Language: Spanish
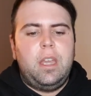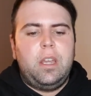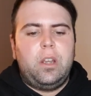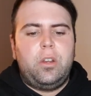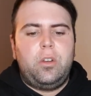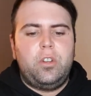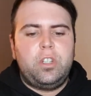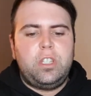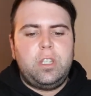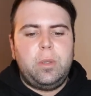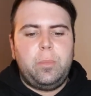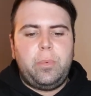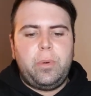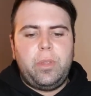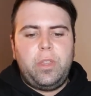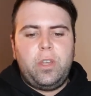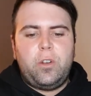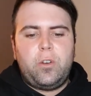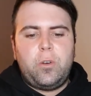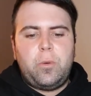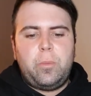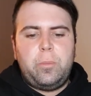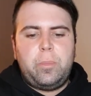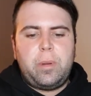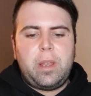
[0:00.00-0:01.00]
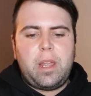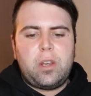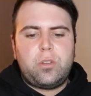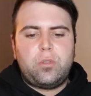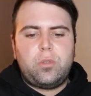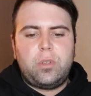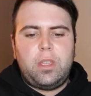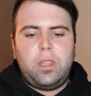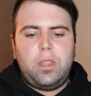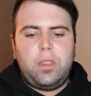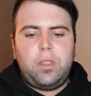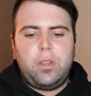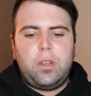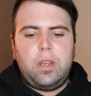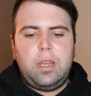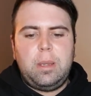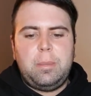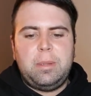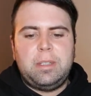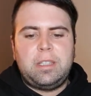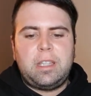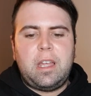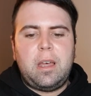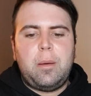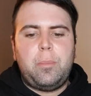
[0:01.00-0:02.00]
Glossy puede comprar su edición
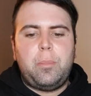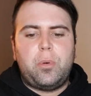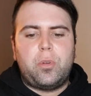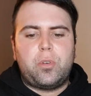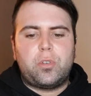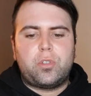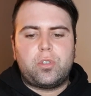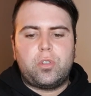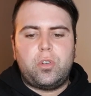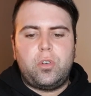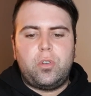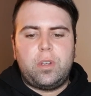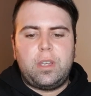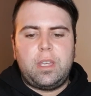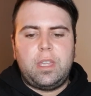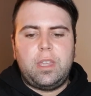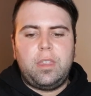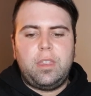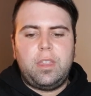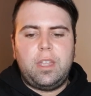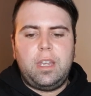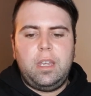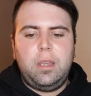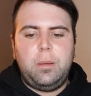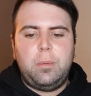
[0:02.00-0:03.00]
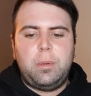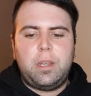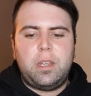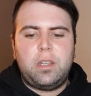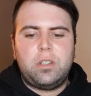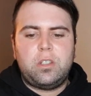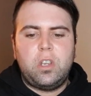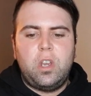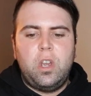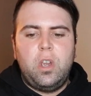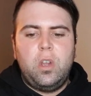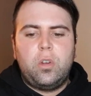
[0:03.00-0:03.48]
limitada por solo 15 libras